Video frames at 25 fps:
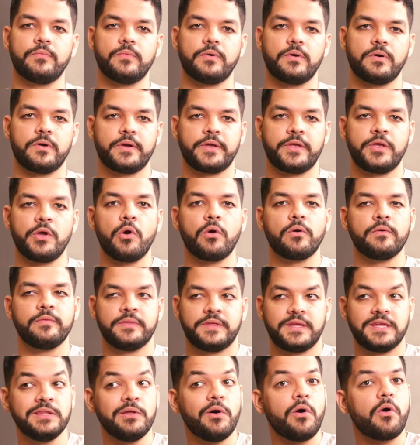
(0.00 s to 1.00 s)
que,
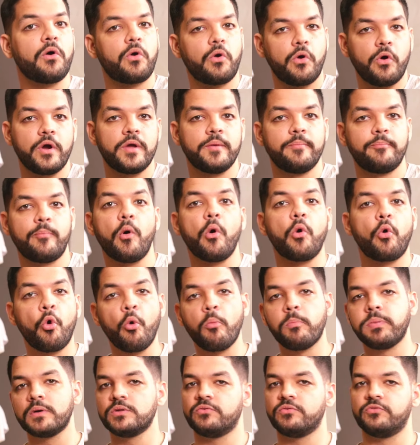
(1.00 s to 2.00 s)
que não ocorre por
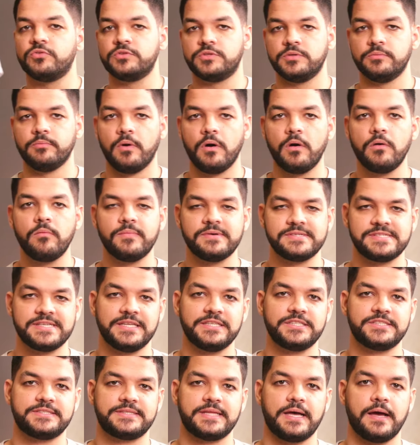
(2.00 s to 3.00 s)
culpa do futebol, mas ela
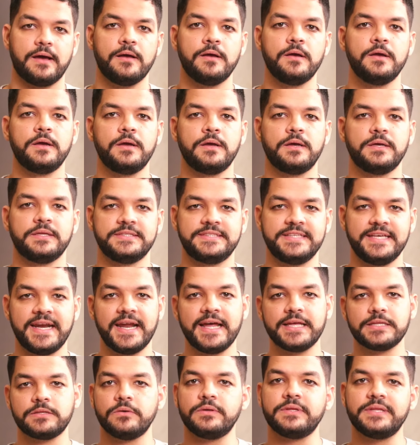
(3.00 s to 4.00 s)
está
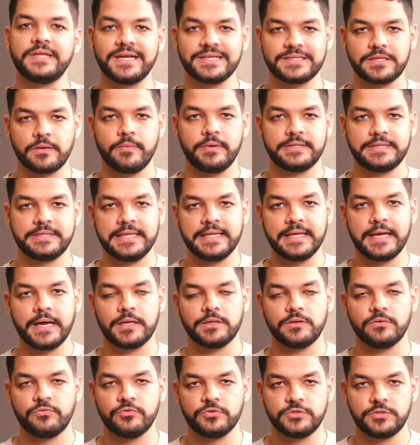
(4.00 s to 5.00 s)
direta ou indiretamente ligada
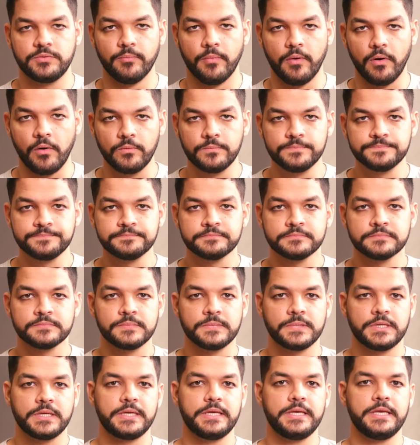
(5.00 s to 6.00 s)
ao futebol.
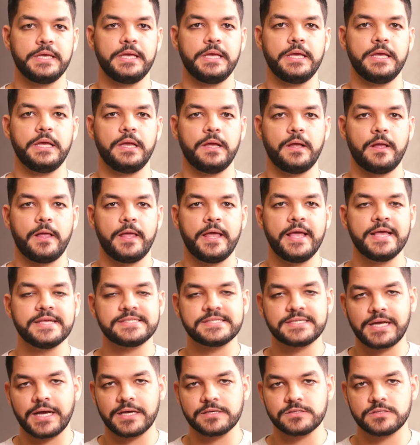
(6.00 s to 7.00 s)
E esse
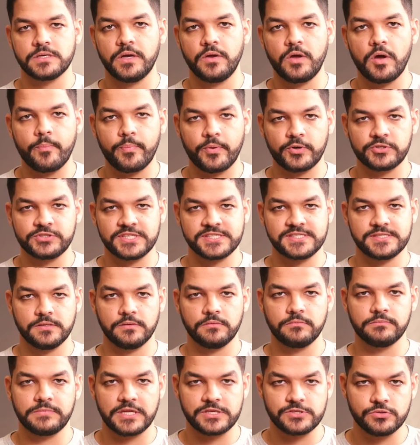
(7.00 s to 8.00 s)
caso ganhou uma projeção
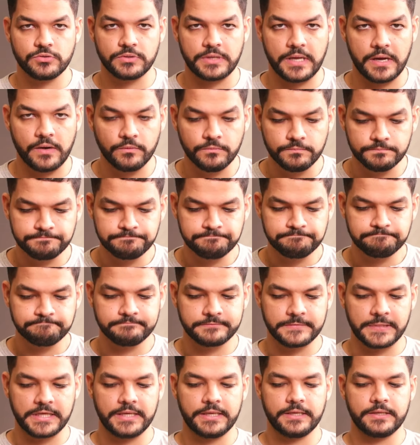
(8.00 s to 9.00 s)
nacional,
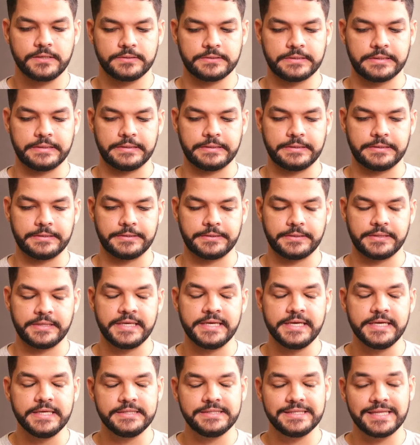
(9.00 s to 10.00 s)
né? É,
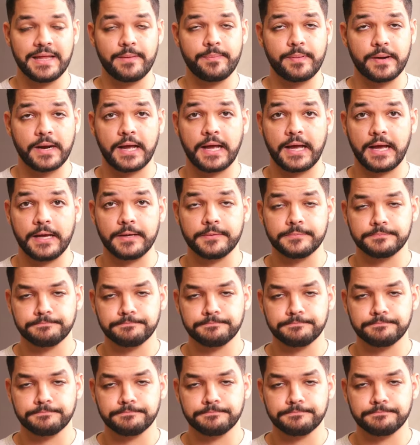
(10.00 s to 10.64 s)
e de lá para cá,